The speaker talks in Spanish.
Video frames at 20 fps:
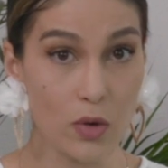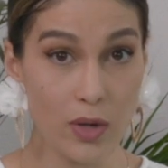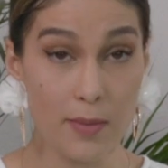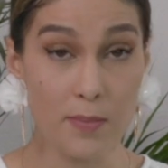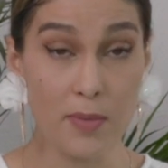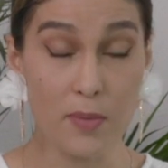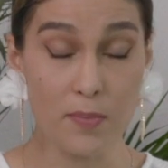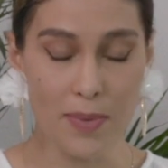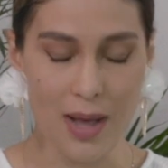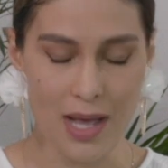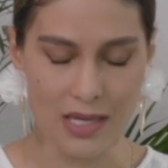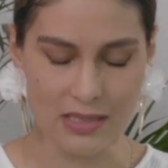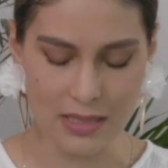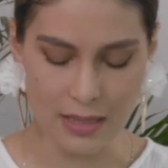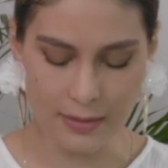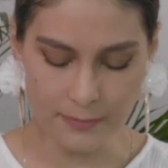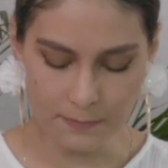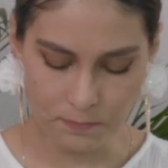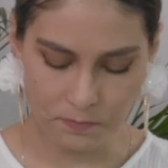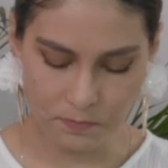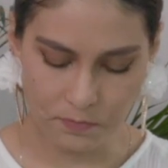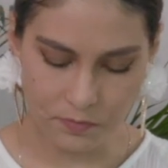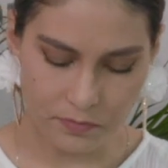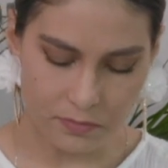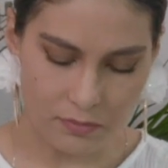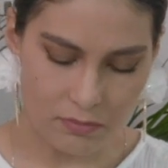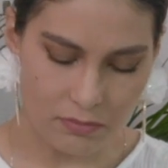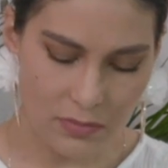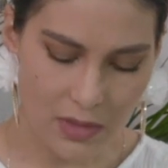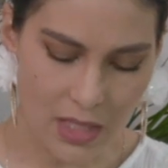lo que me pasa.
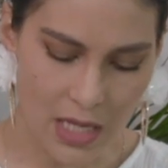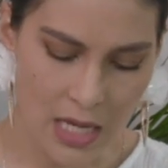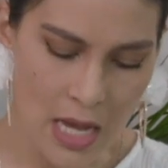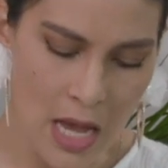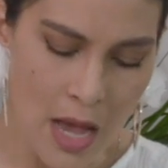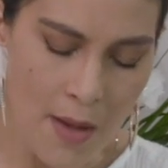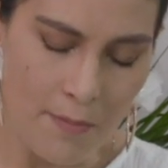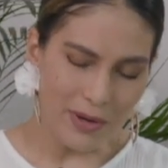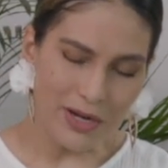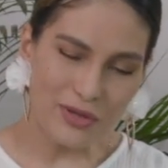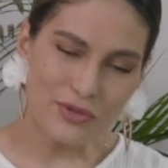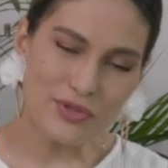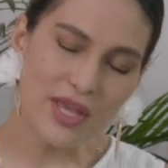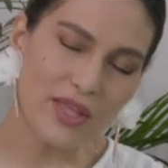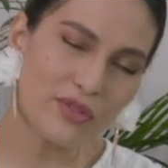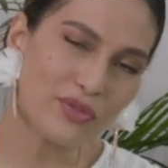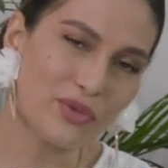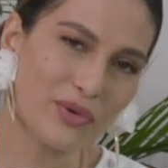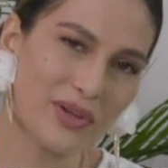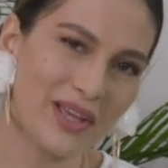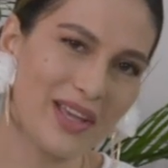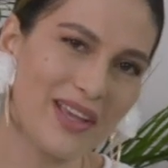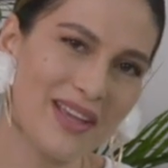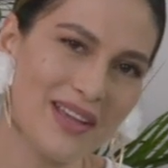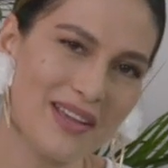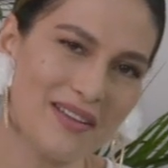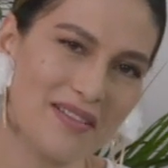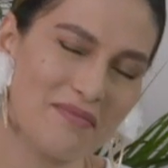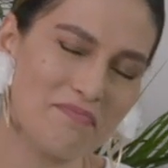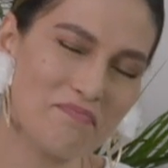Pero siento
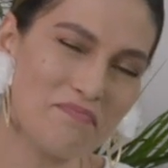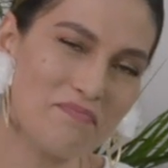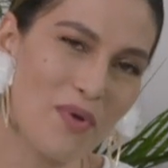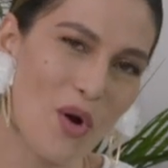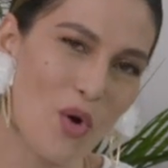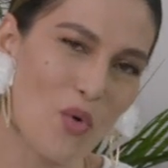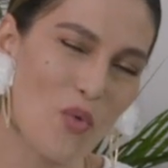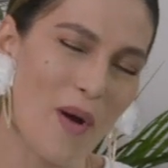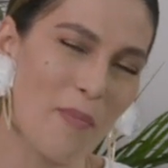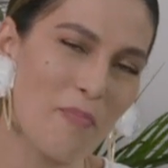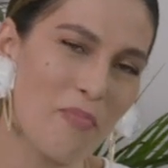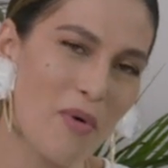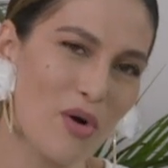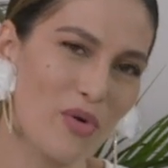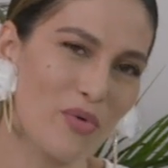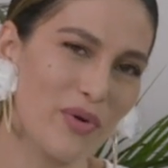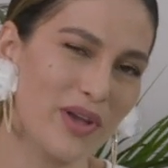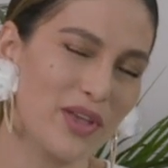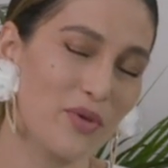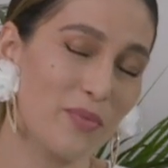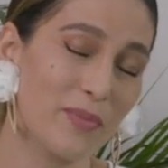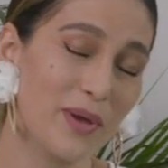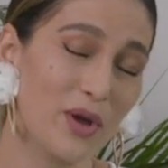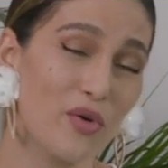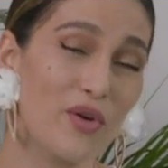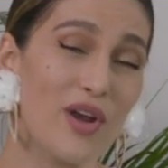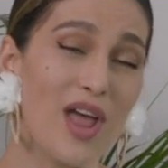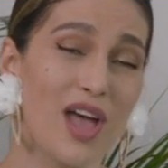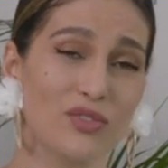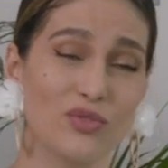que poco a poco he ido
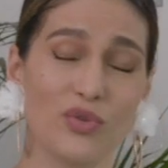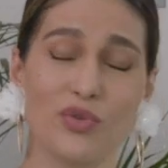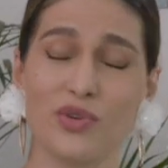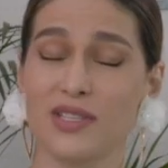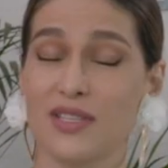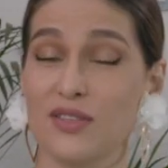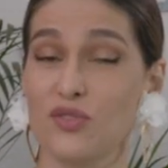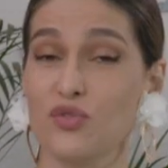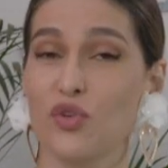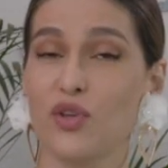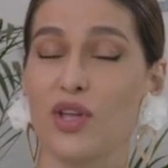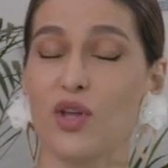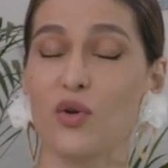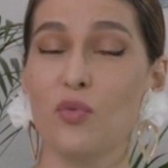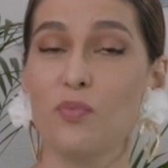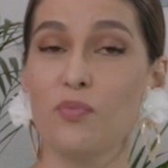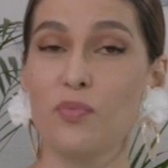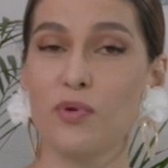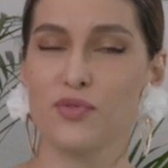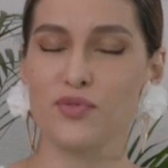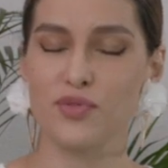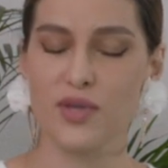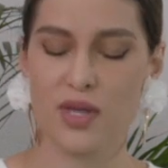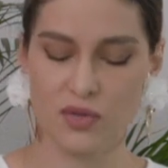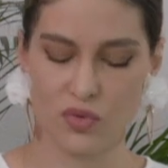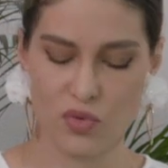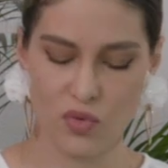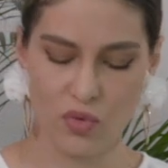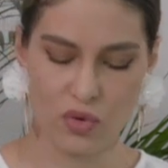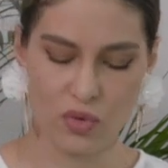mejorando. Ahorita estoy en un
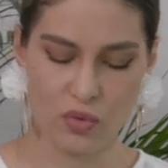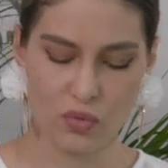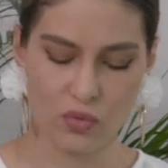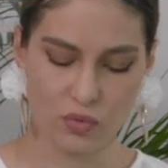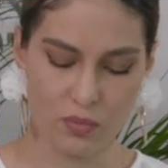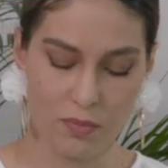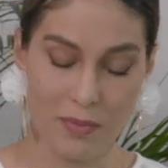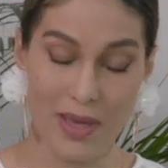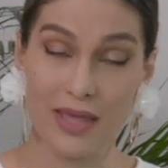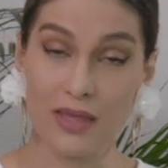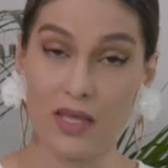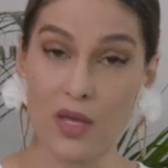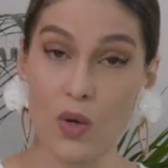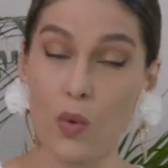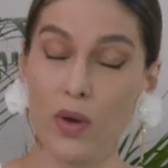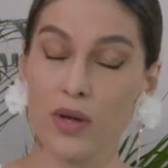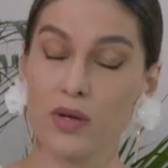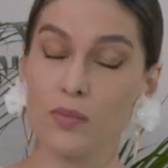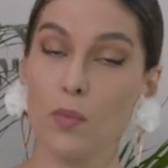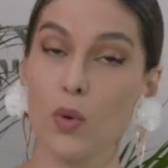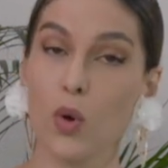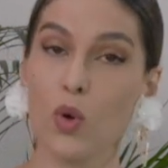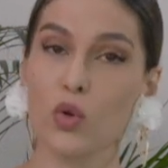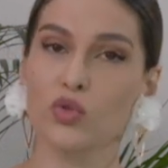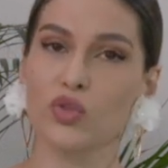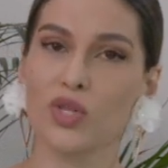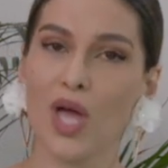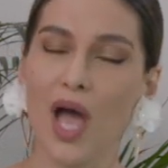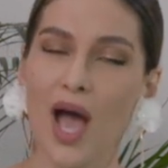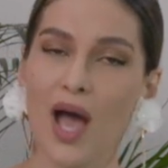proceso con un médico en
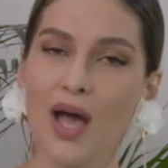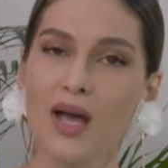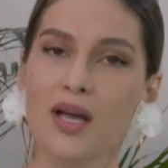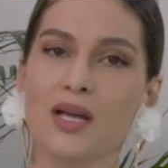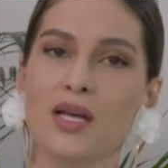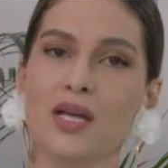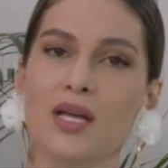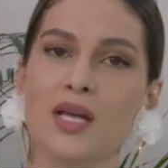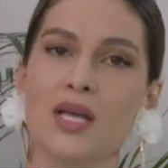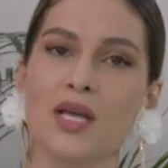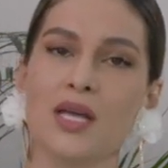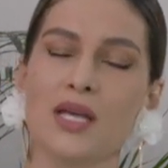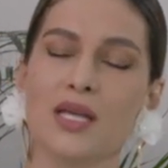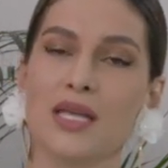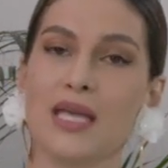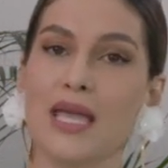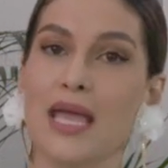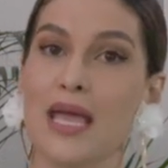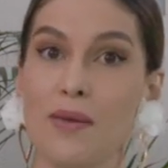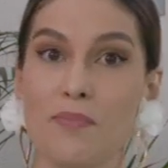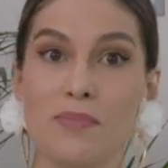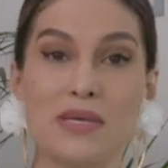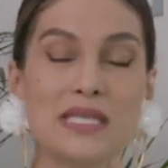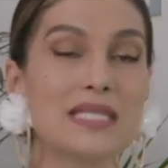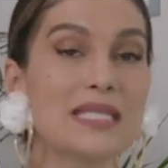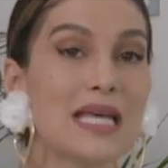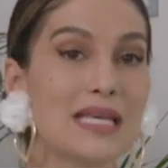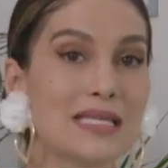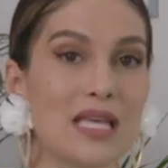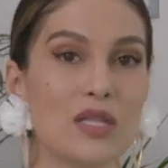Bogotá que me
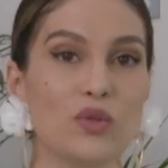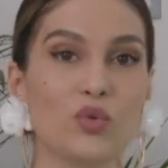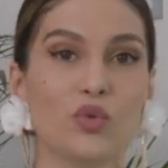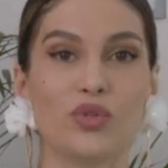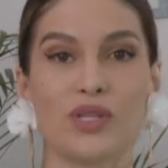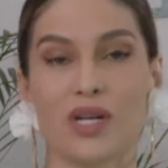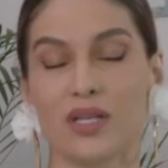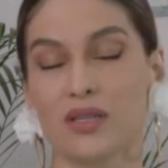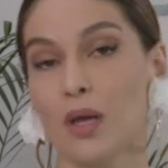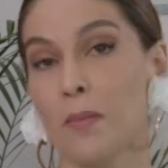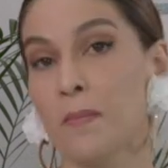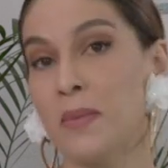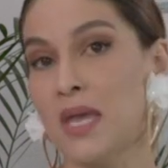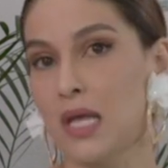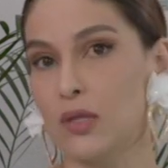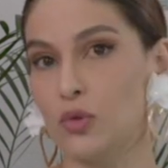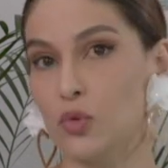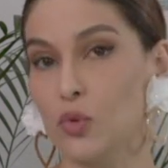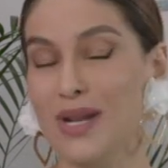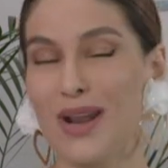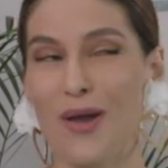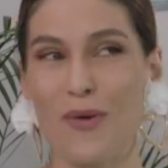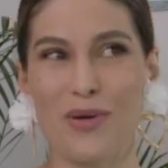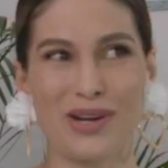está haciendo un tratamiento y la